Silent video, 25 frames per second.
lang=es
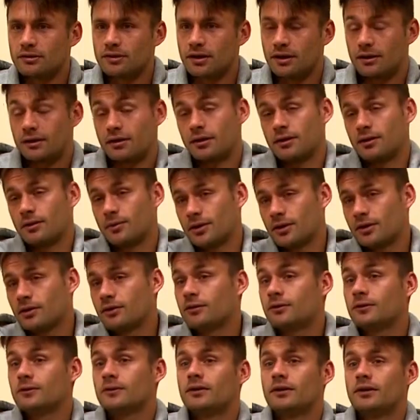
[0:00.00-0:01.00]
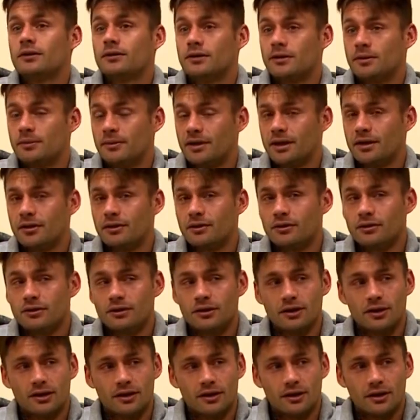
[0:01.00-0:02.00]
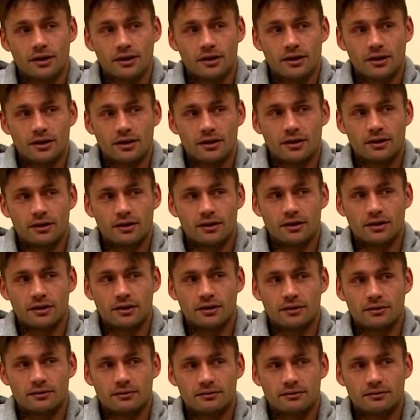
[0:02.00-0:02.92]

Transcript: hasta de México, de México y